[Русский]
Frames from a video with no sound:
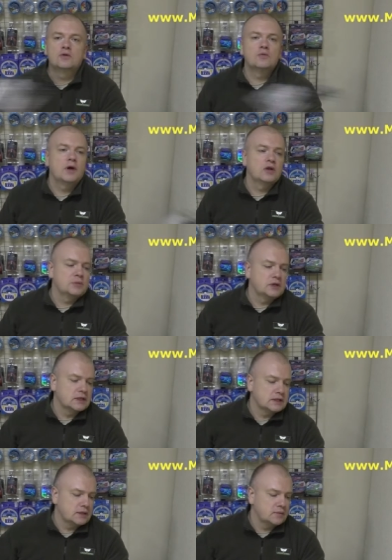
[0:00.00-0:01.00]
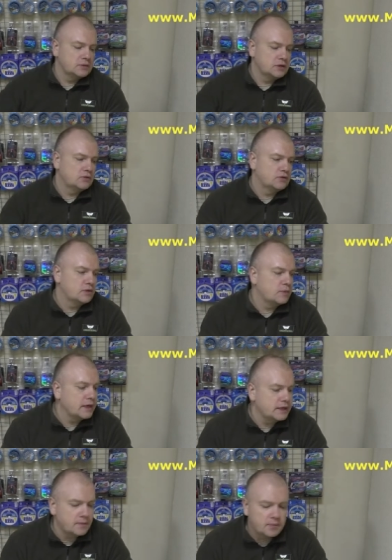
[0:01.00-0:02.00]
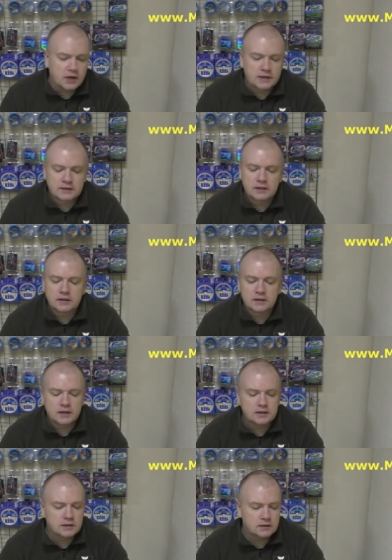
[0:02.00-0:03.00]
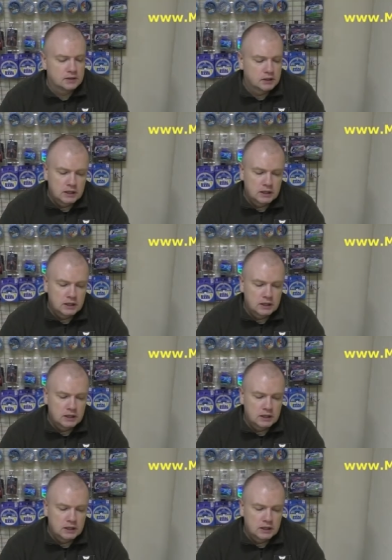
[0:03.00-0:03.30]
Ну, поломки на самом деле, вот на моей практике, на них